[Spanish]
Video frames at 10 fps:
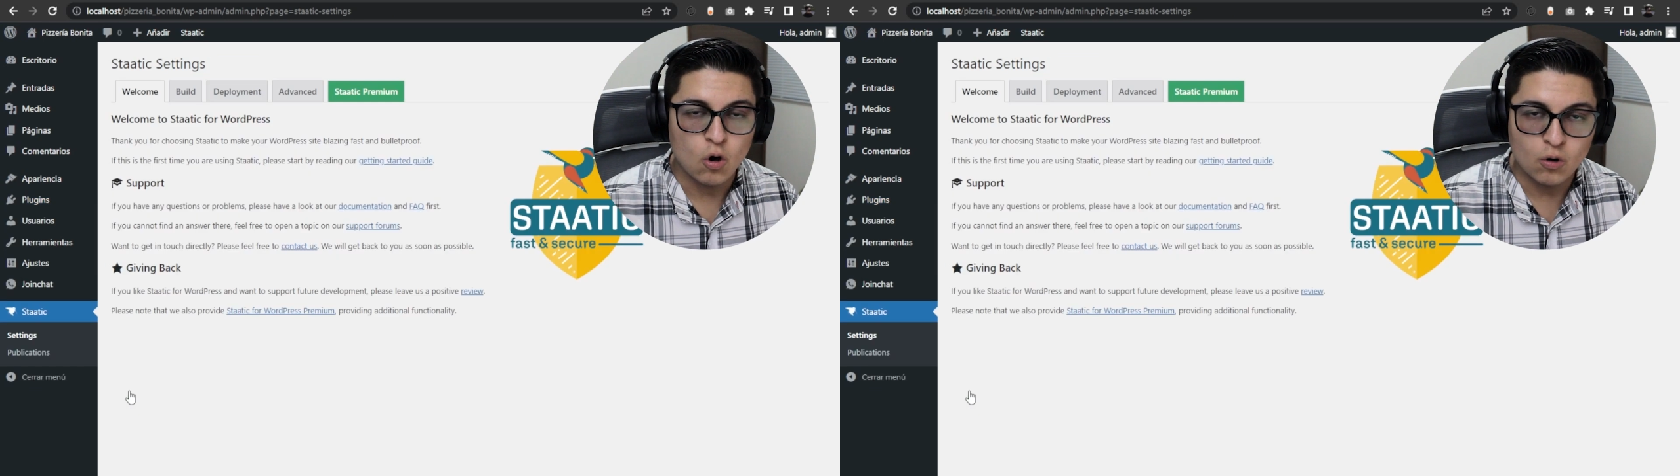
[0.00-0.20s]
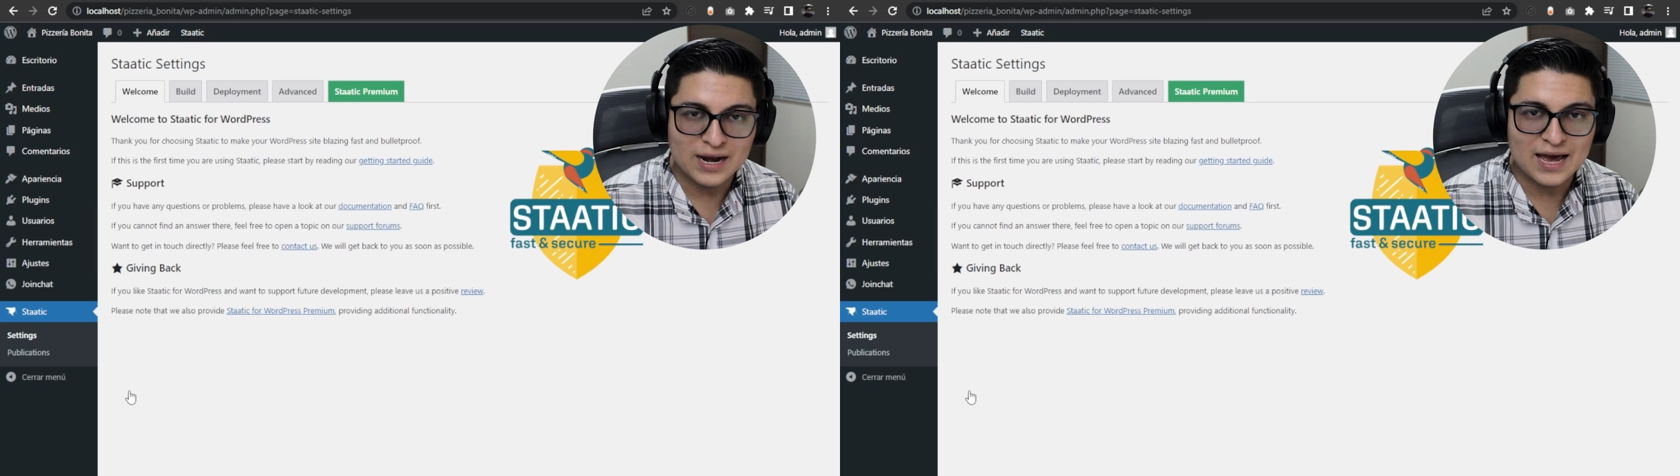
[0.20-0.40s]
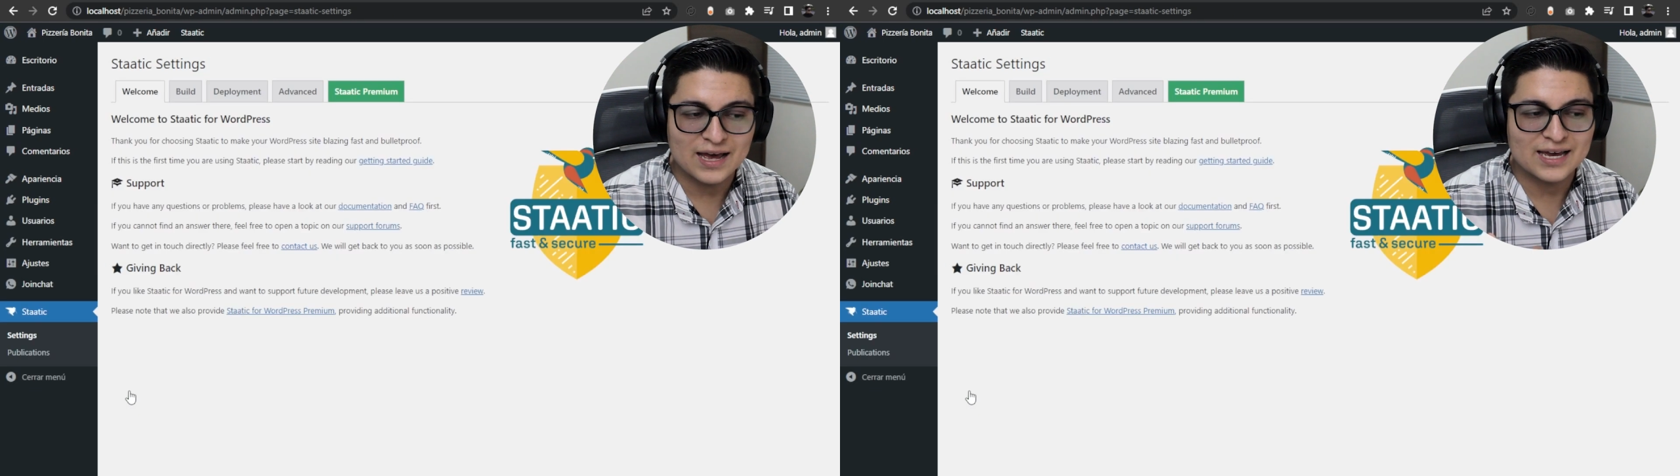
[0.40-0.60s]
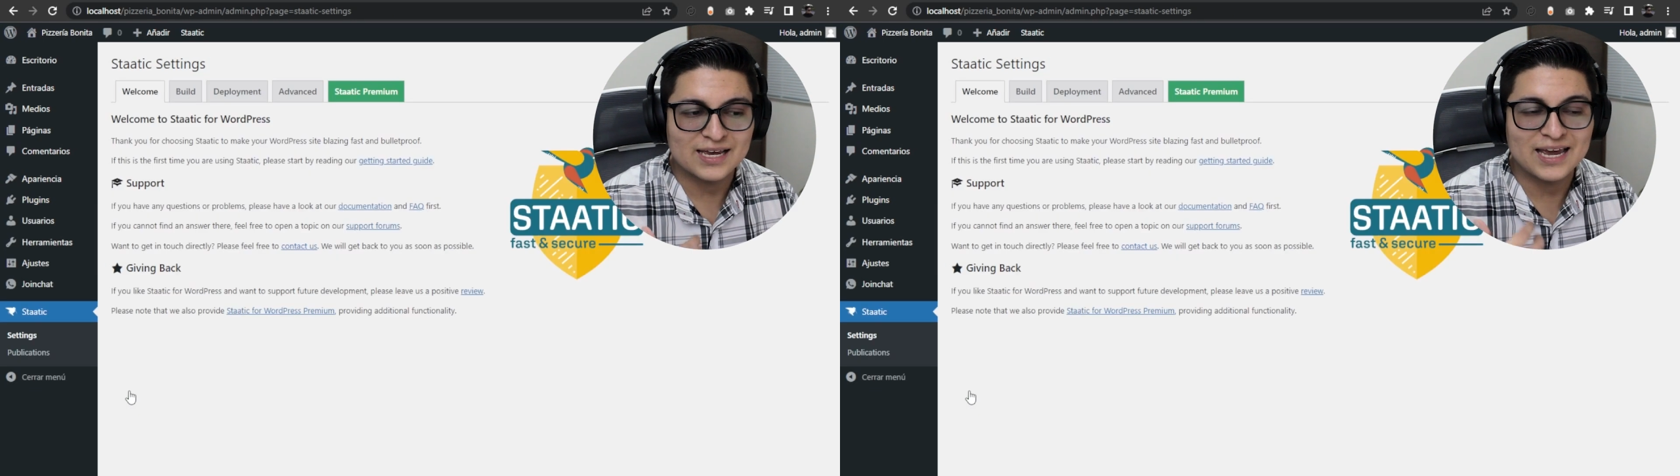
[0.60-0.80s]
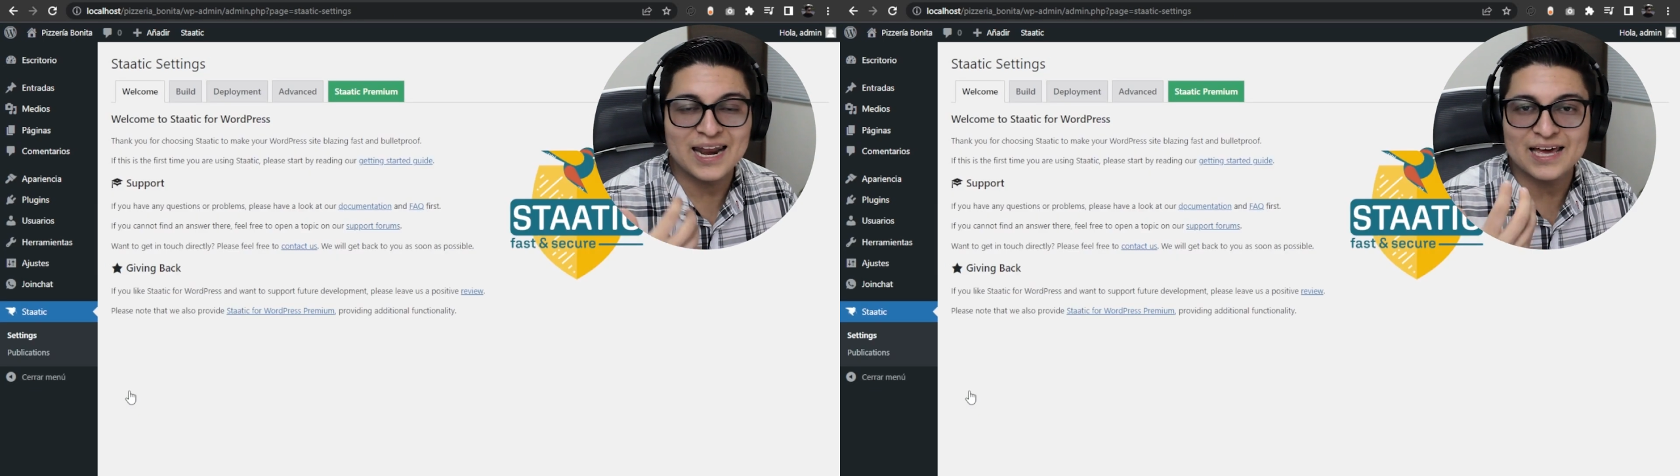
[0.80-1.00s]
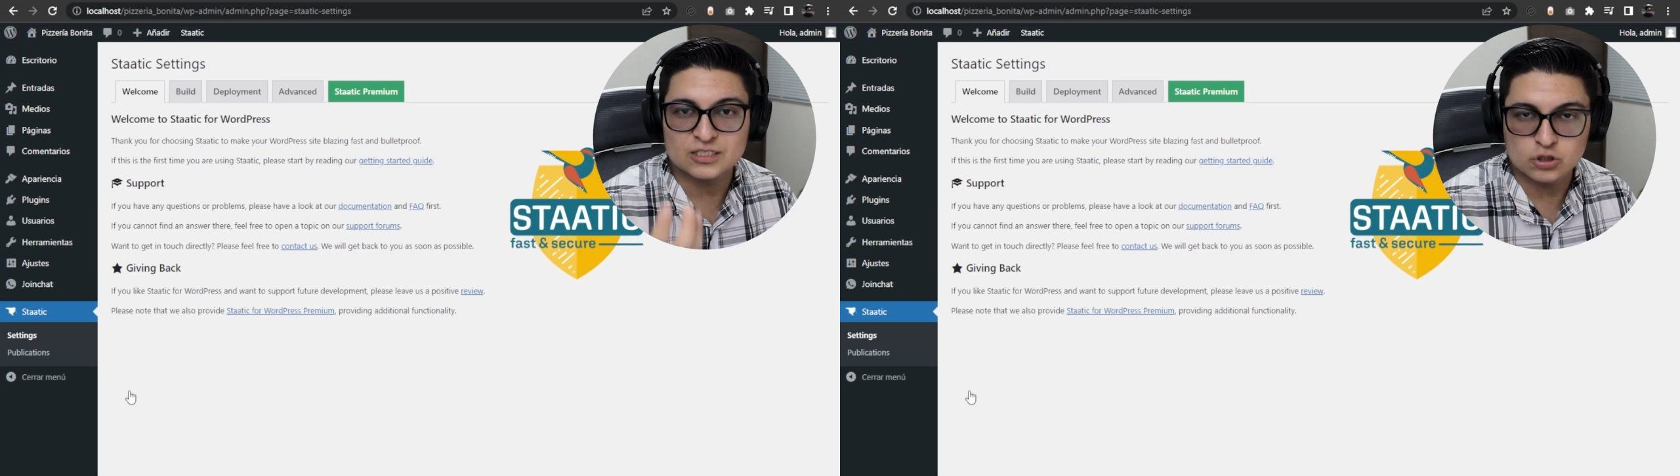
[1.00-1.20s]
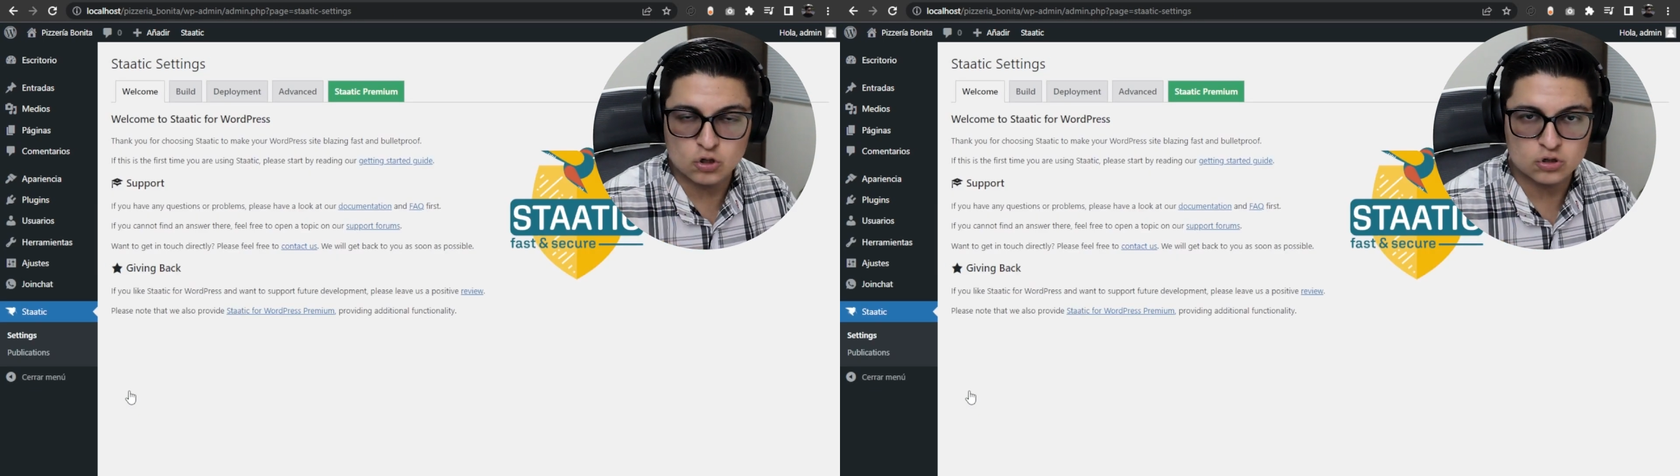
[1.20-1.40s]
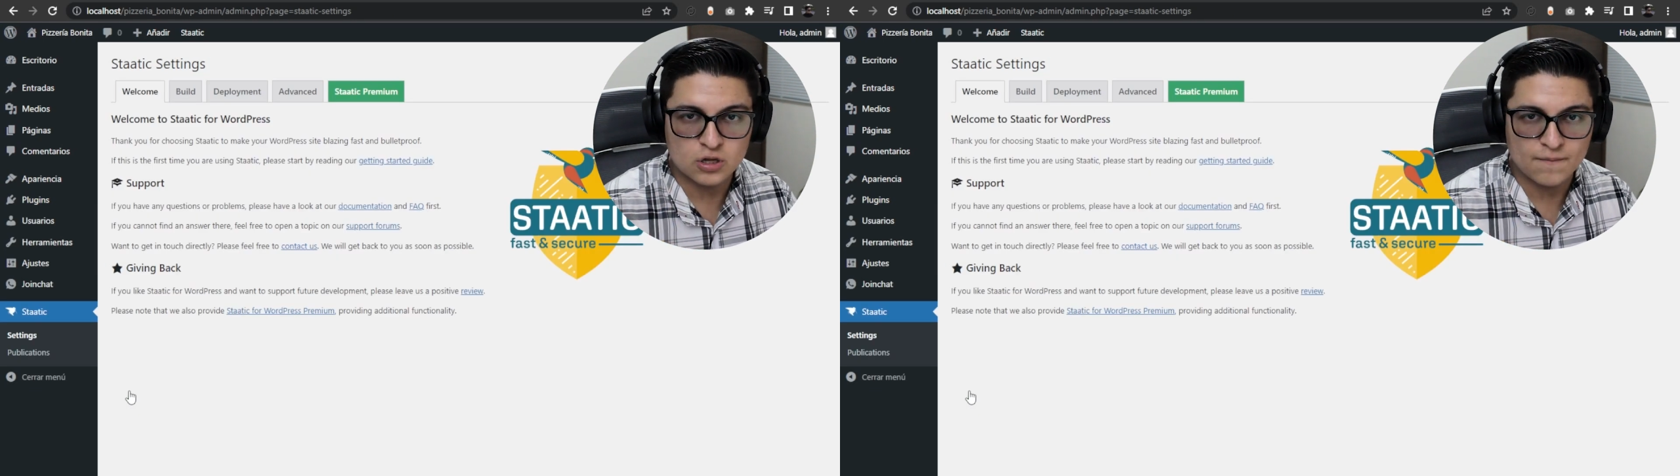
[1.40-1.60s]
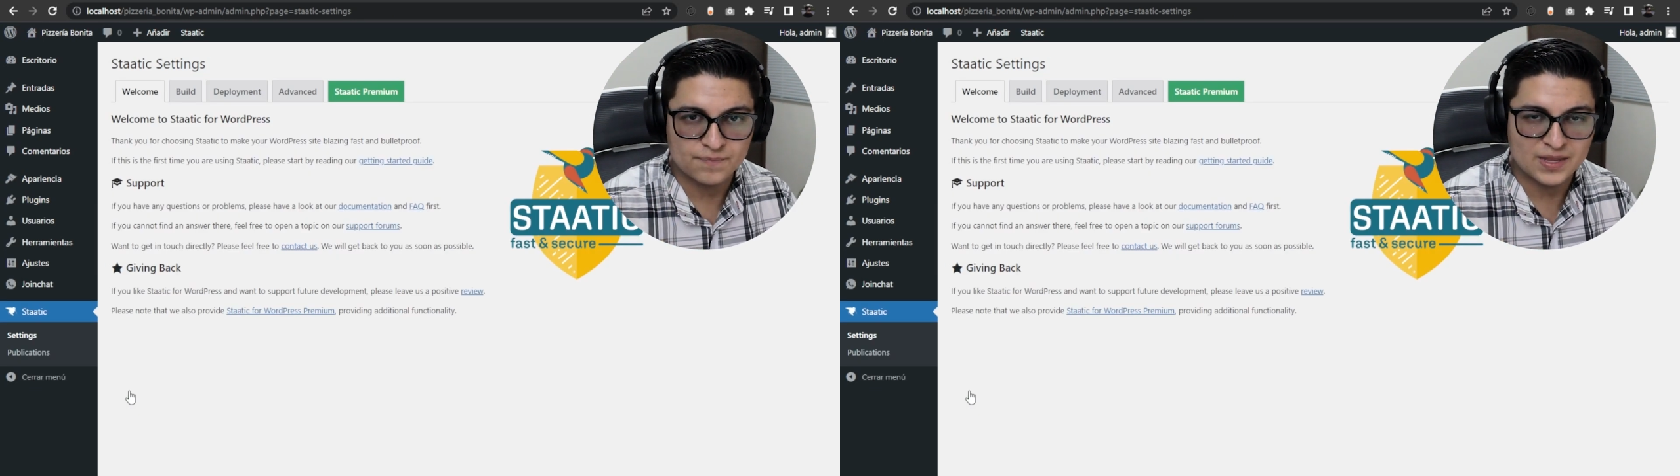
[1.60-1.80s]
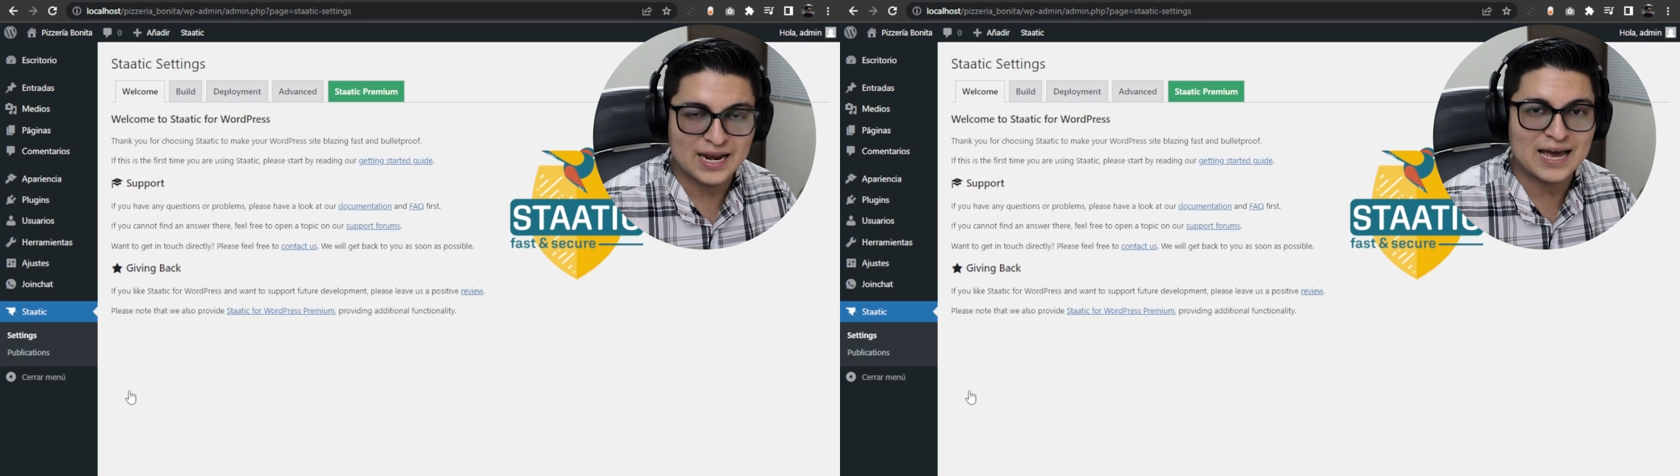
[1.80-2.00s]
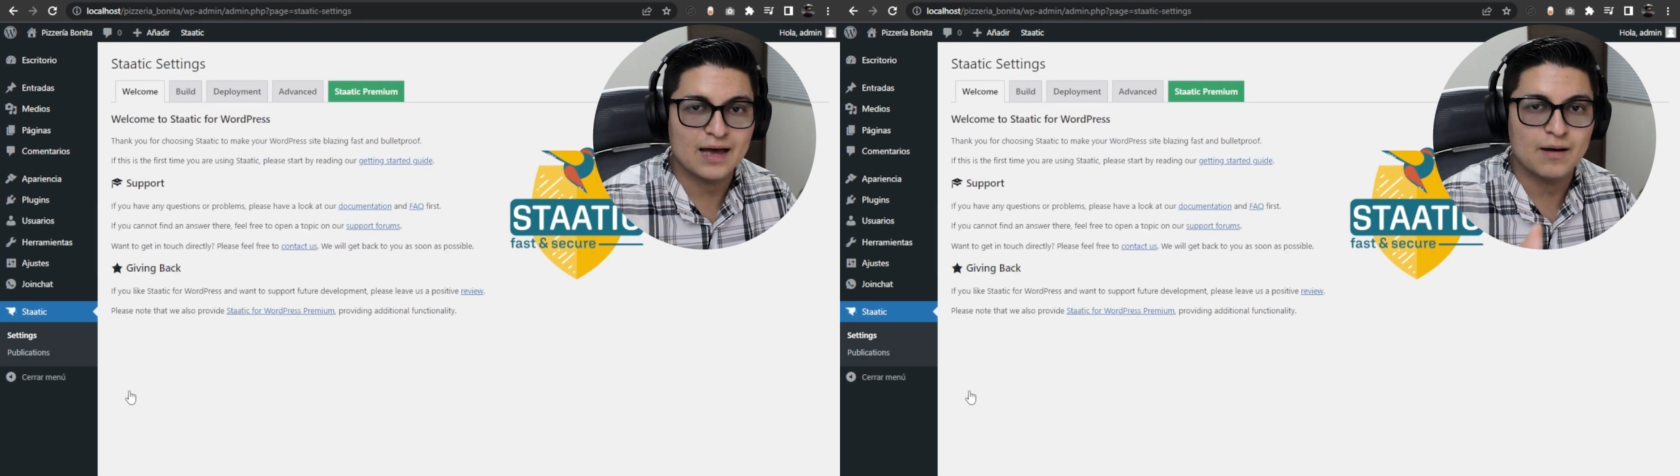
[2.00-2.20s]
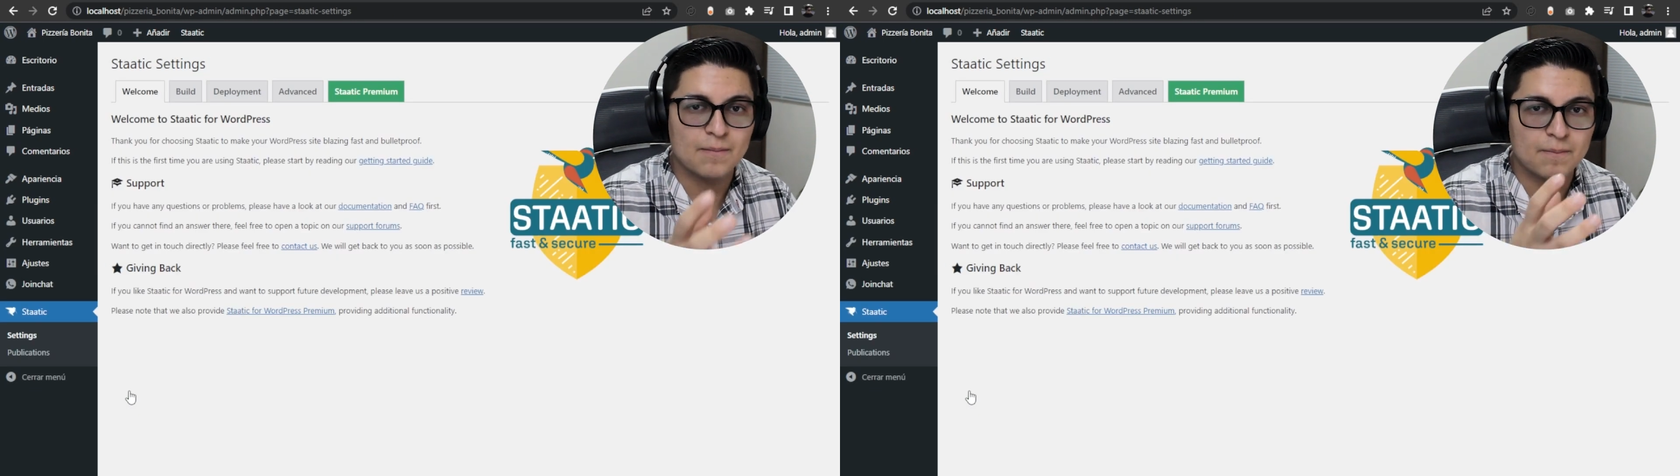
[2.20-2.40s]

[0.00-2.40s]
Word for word: o la creación de la